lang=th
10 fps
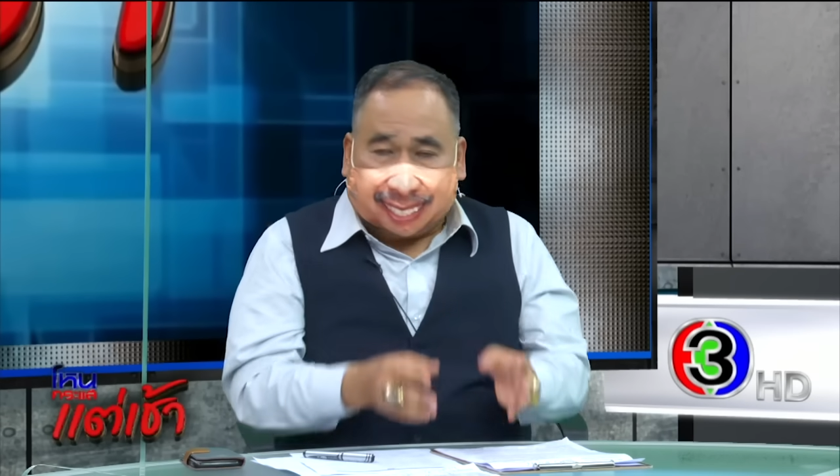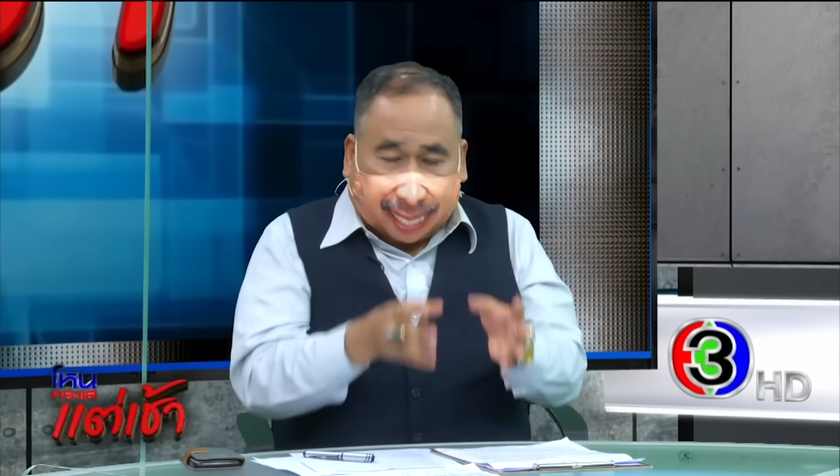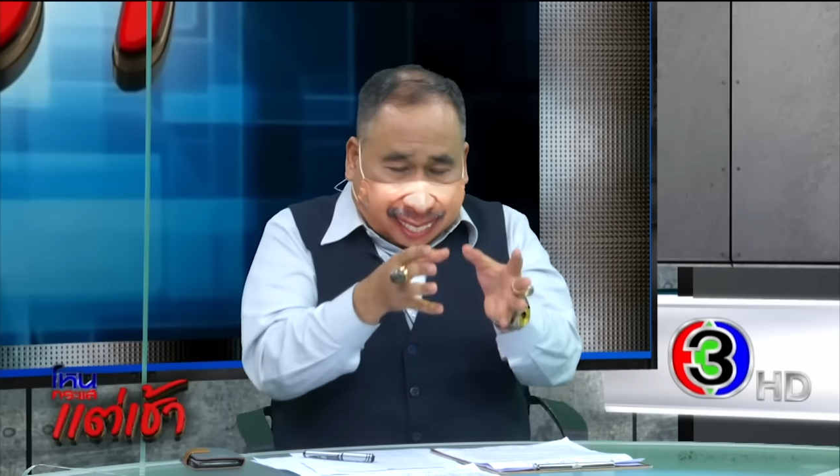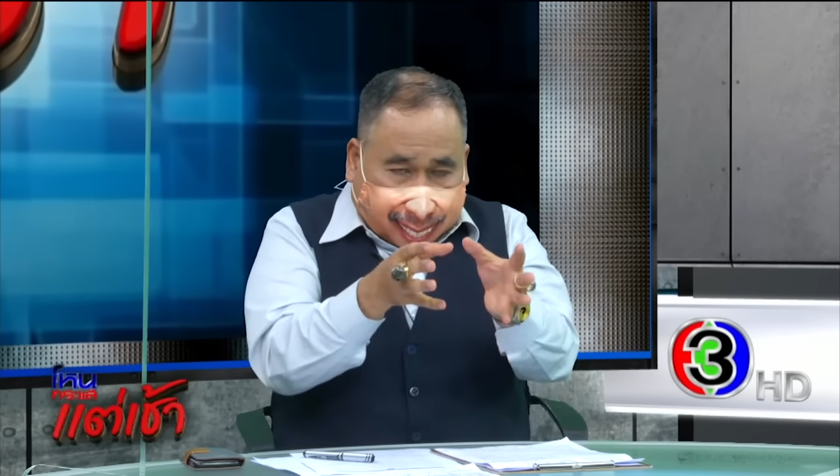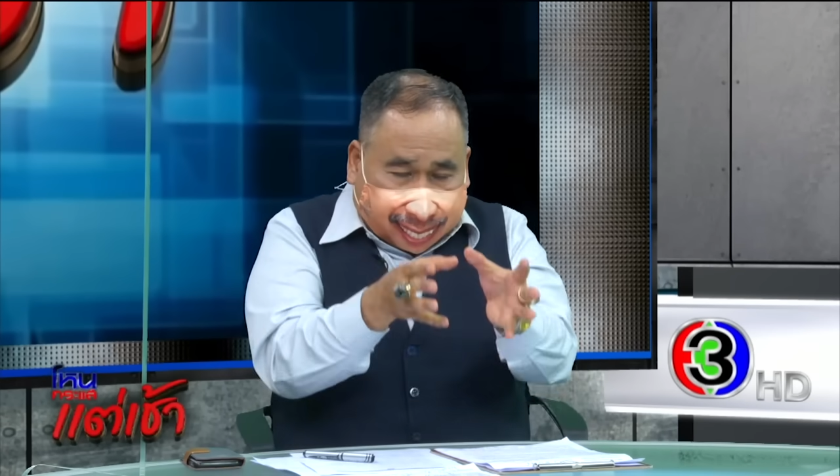
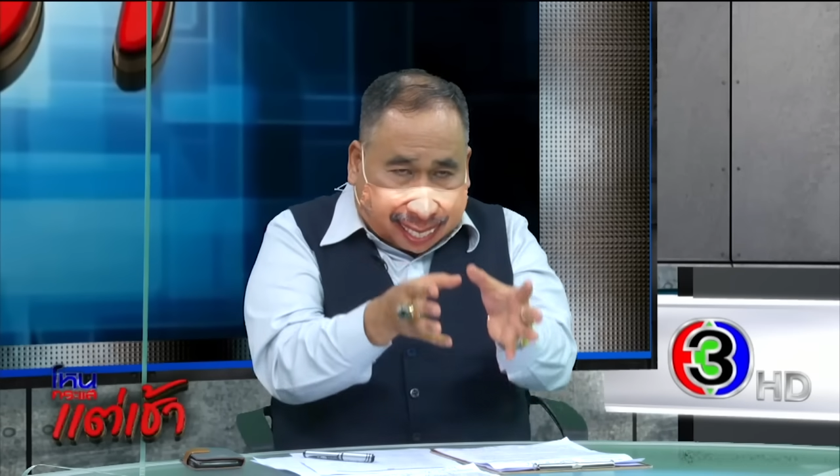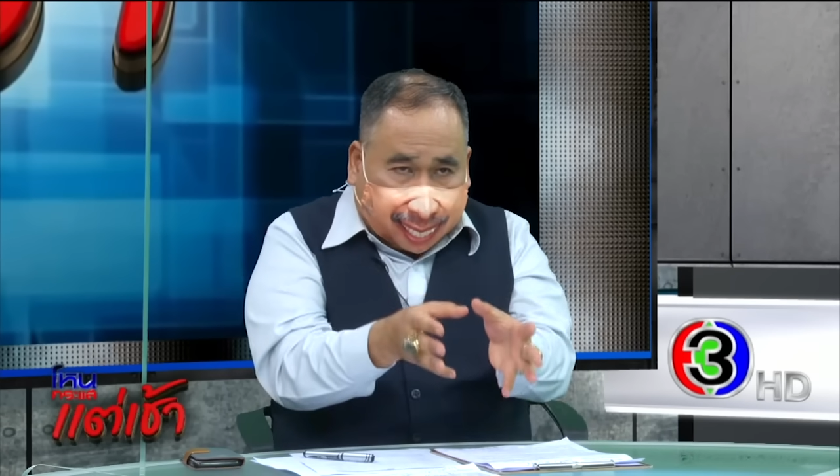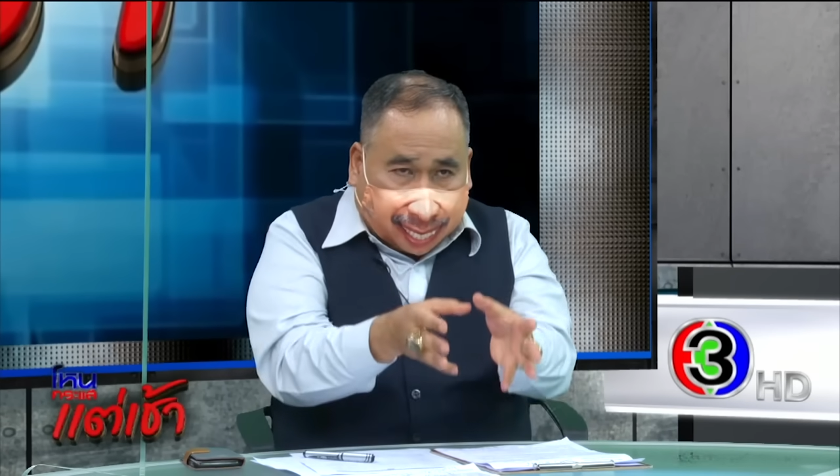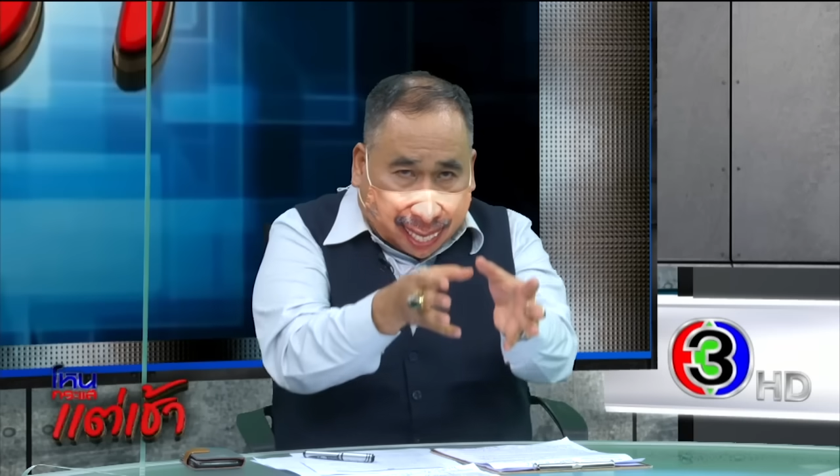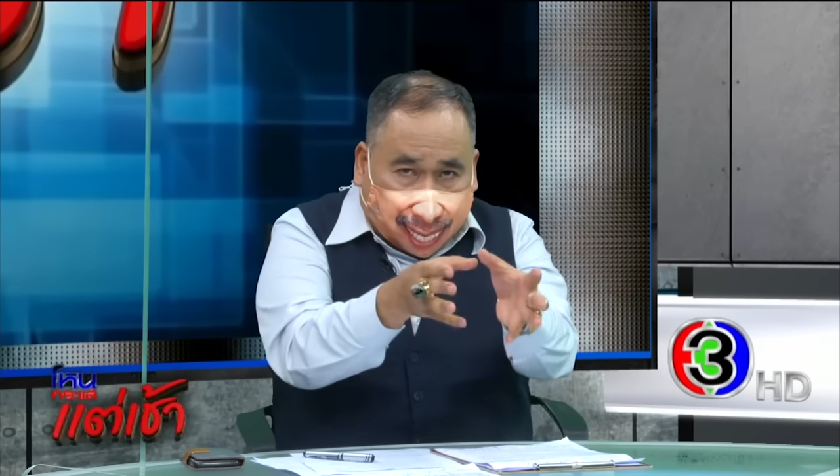ถ้าสิ่งที่
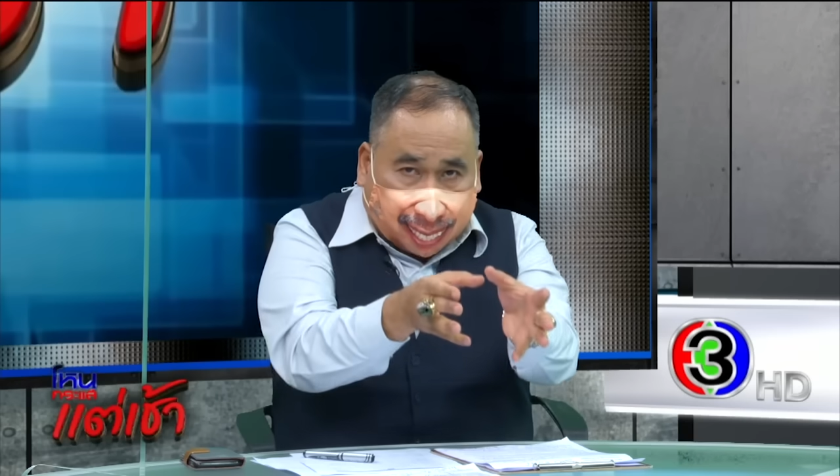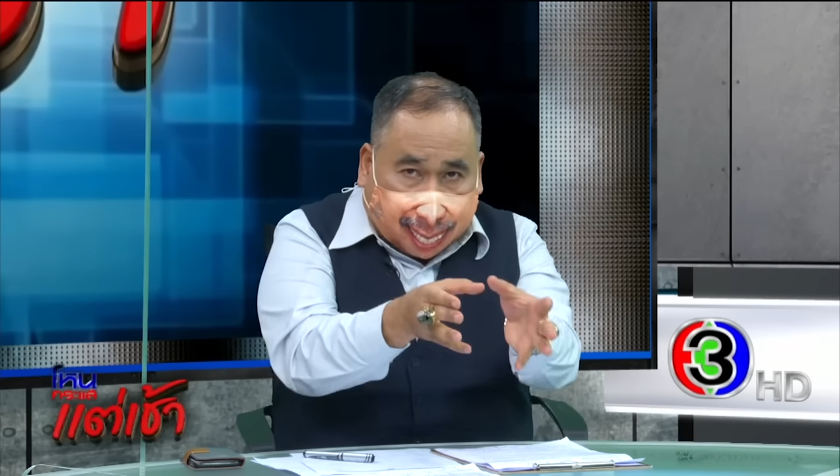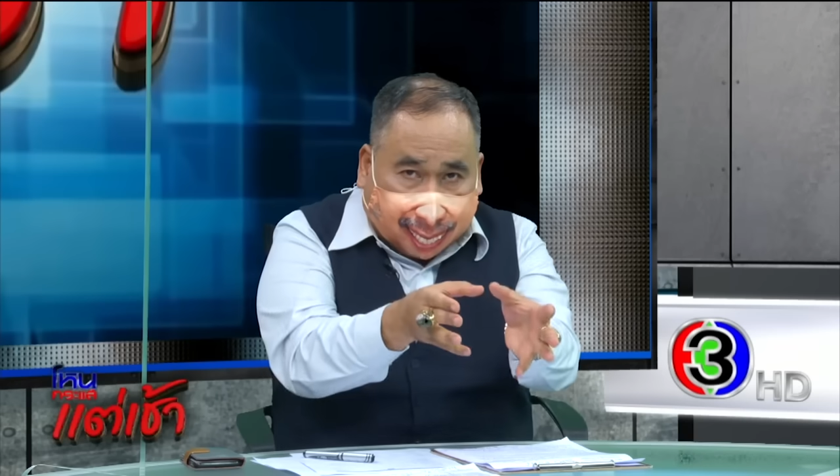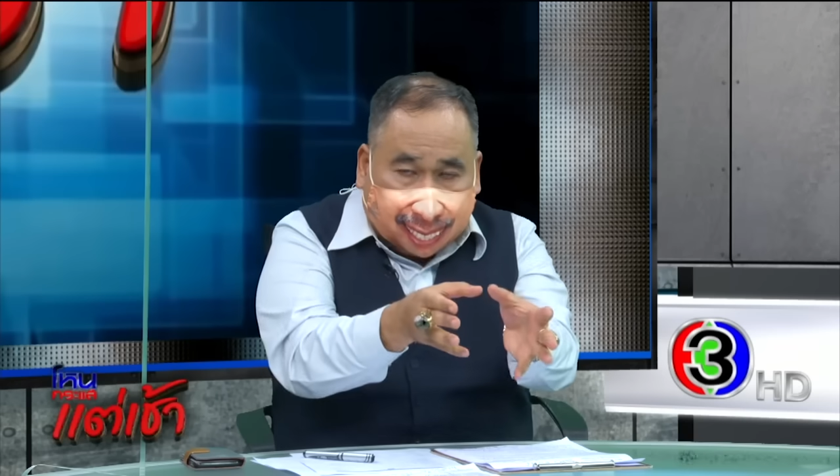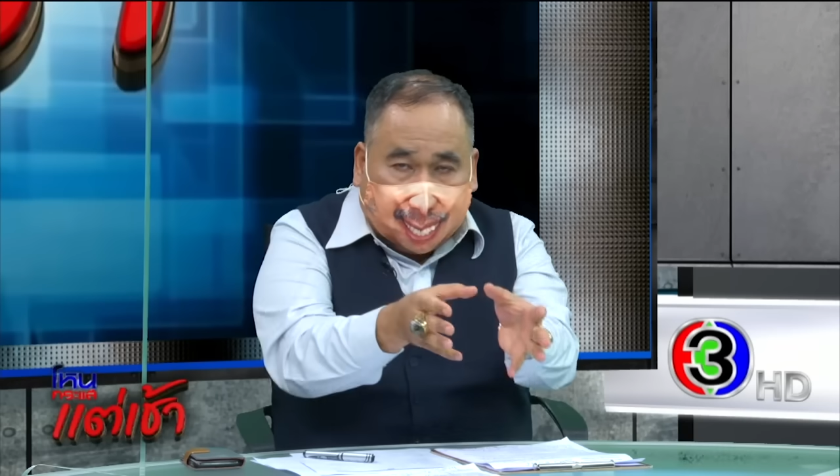ทำผิดกฎห
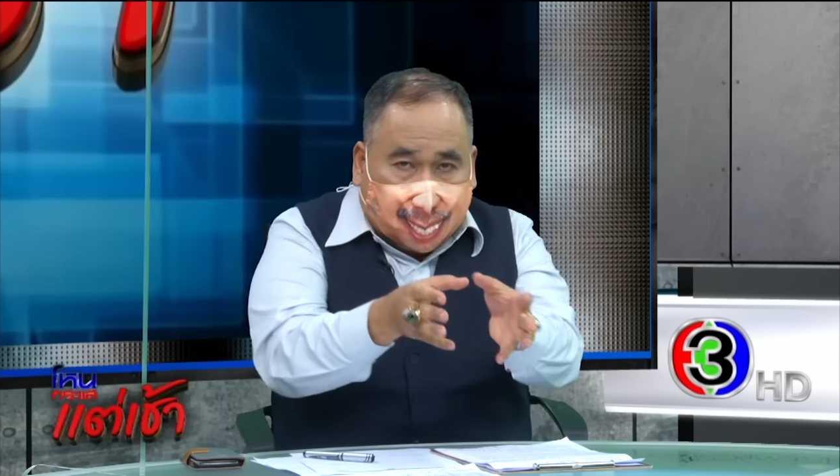มาย